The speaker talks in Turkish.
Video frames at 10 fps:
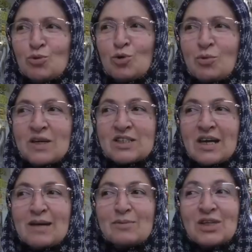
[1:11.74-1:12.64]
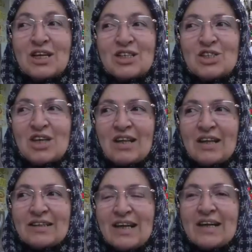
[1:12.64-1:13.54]
Cumhurbaşkanımız
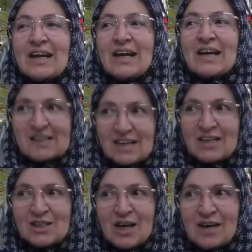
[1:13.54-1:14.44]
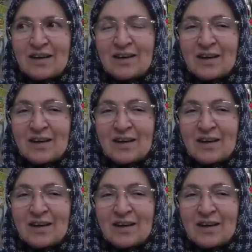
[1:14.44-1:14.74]
inşallah tekrar kazanacak.